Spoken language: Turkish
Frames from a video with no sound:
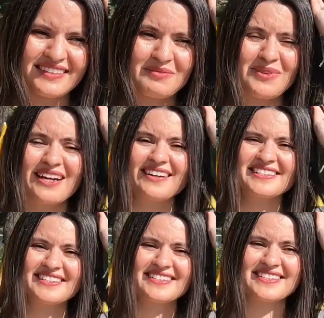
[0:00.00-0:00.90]
Güzel. Ben
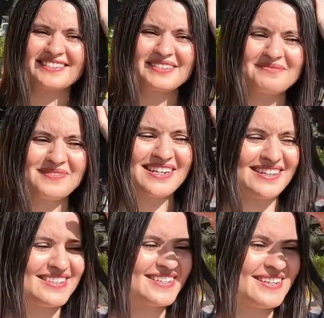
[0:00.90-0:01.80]
açıkçası
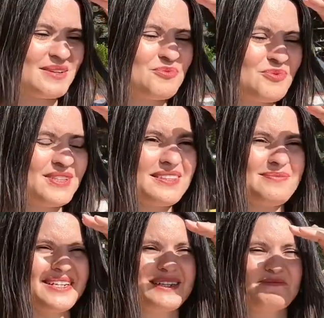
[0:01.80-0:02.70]
merkez yerine büyük
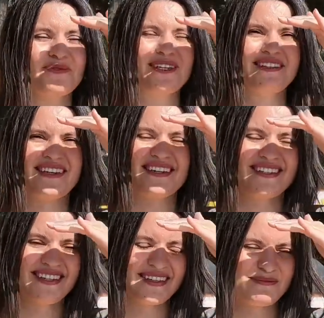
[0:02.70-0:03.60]
ihtimalle burayı
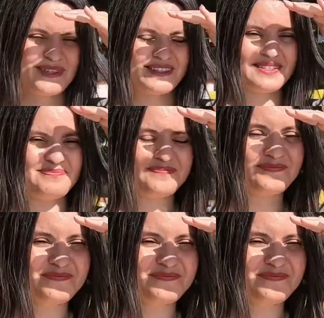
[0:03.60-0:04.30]
tercih edebilirdim.